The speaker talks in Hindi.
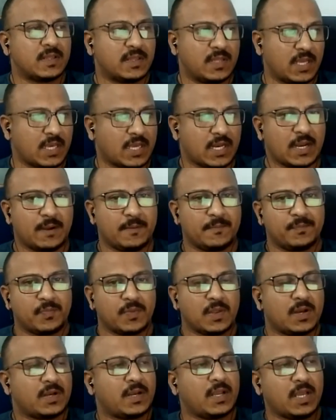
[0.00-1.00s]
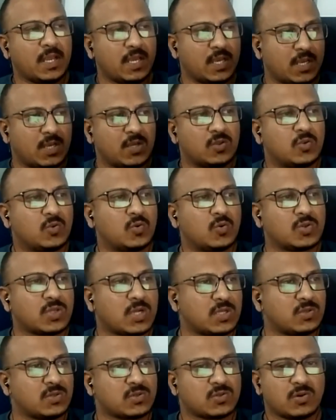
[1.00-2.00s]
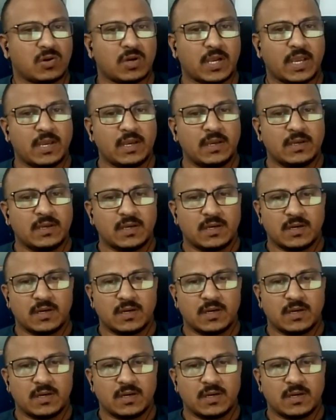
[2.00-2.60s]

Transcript: दिख रहा है ठीक है दूसरा जो स्टॉक है